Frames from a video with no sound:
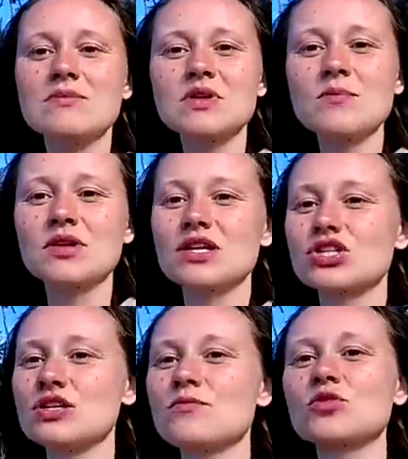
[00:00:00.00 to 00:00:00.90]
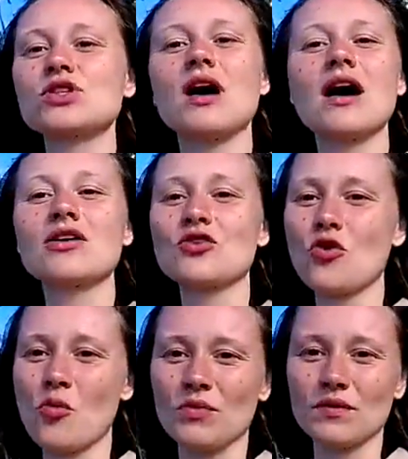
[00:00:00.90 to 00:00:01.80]
И мне предложили просто
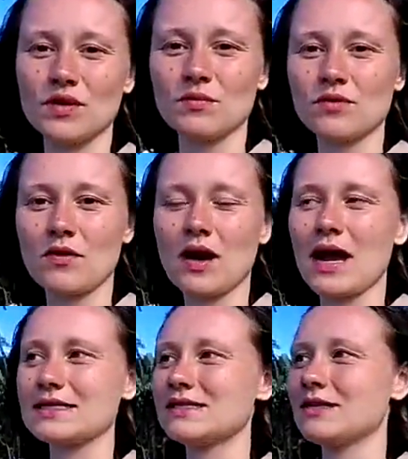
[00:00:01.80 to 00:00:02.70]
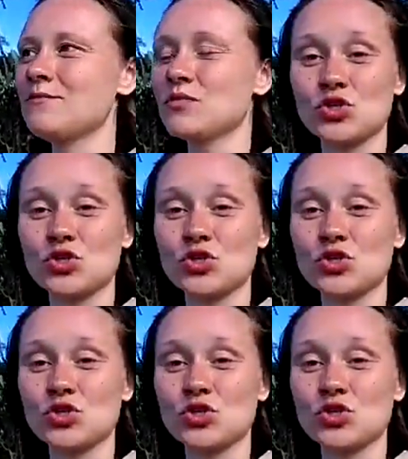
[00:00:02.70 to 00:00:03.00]
огромный выбор вакансий.